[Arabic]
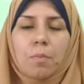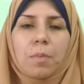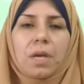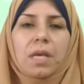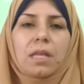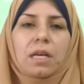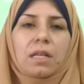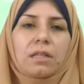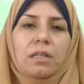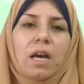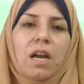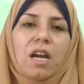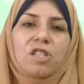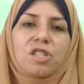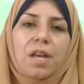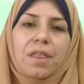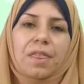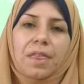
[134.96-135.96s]
من
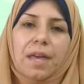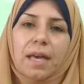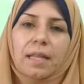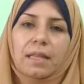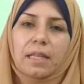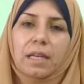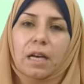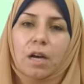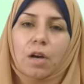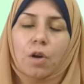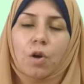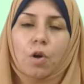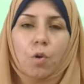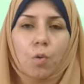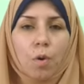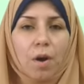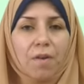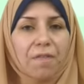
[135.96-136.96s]
الدرجة الثانية
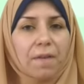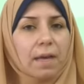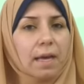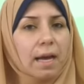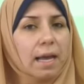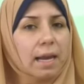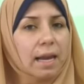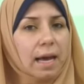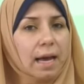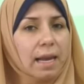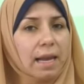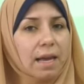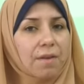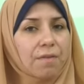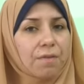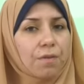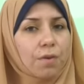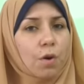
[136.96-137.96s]
وفيها
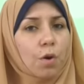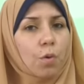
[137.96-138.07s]
الألف